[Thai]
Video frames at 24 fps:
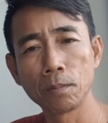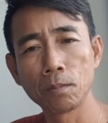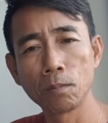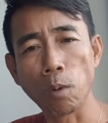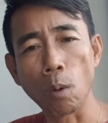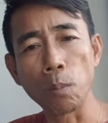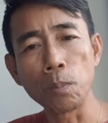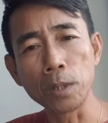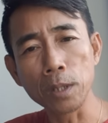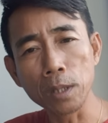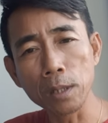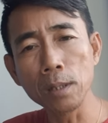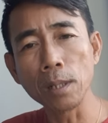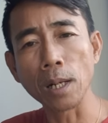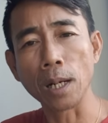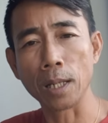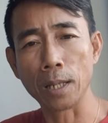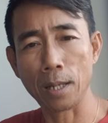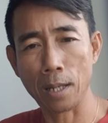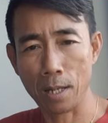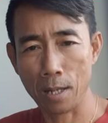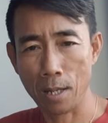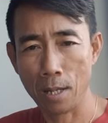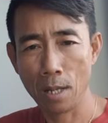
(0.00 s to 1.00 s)
ผมเชื่อเล
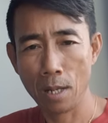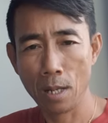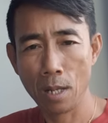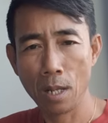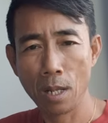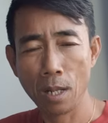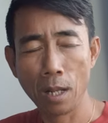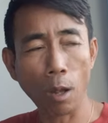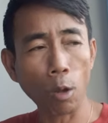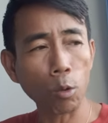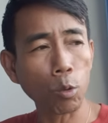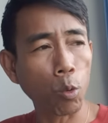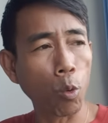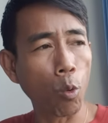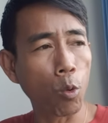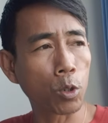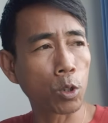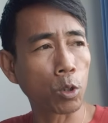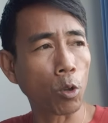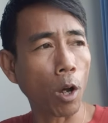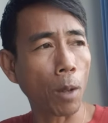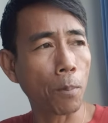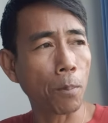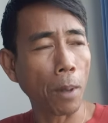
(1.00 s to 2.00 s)
ยเราถูก
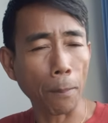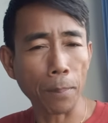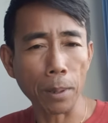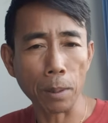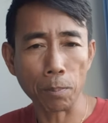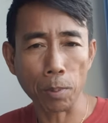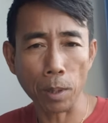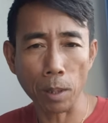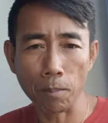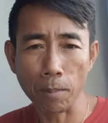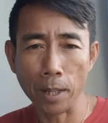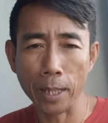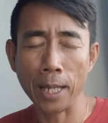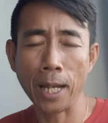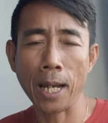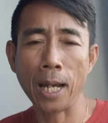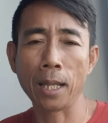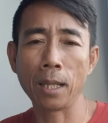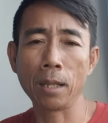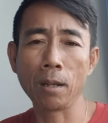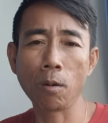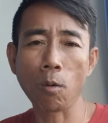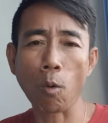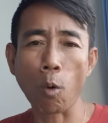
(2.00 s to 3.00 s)
สอนแบบผิดๆมานาน
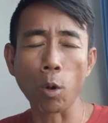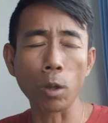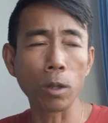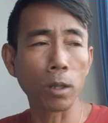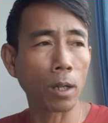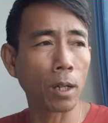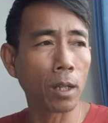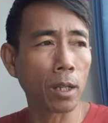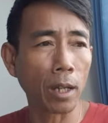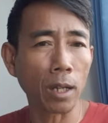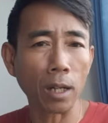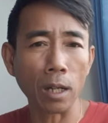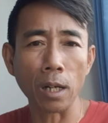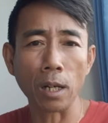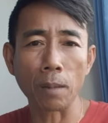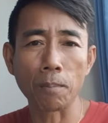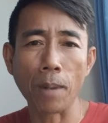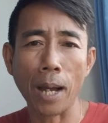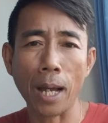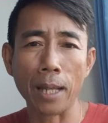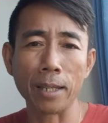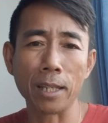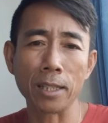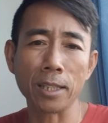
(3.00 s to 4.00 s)
แล้วคนก็เลยเกิด
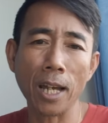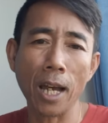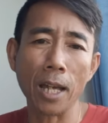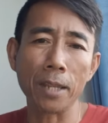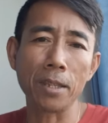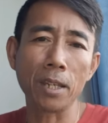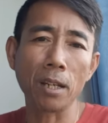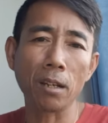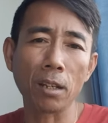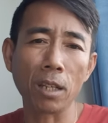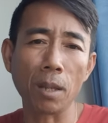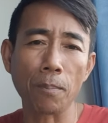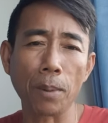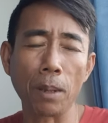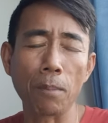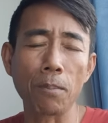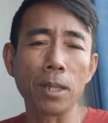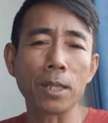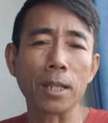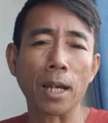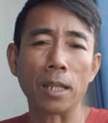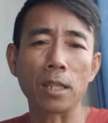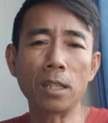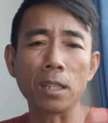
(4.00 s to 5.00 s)
มาในชาตินี้ก็เลยเป็นมิจ
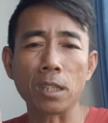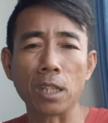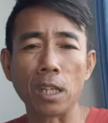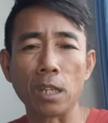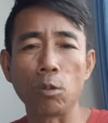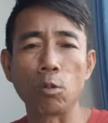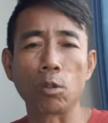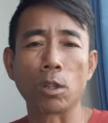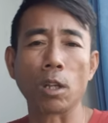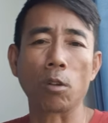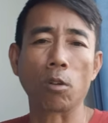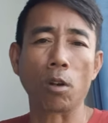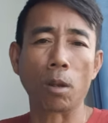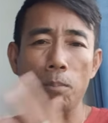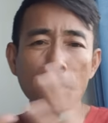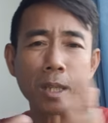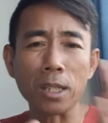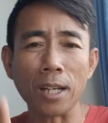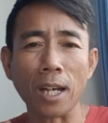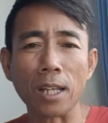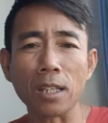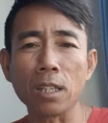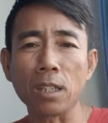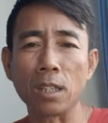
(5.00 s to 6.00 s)
ฉาทิฏฐิอยู่ตลอดมิจ
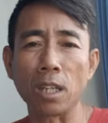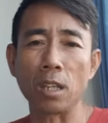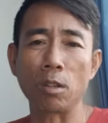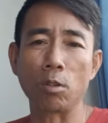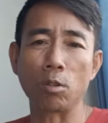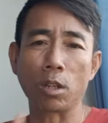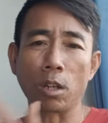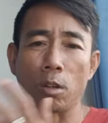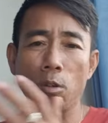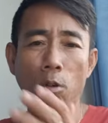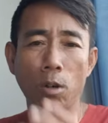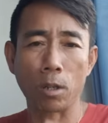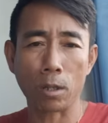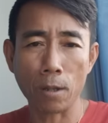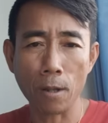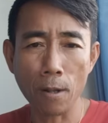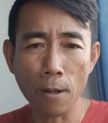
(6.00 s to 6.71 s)
ฉาทิฏฐิอยู่ตลอด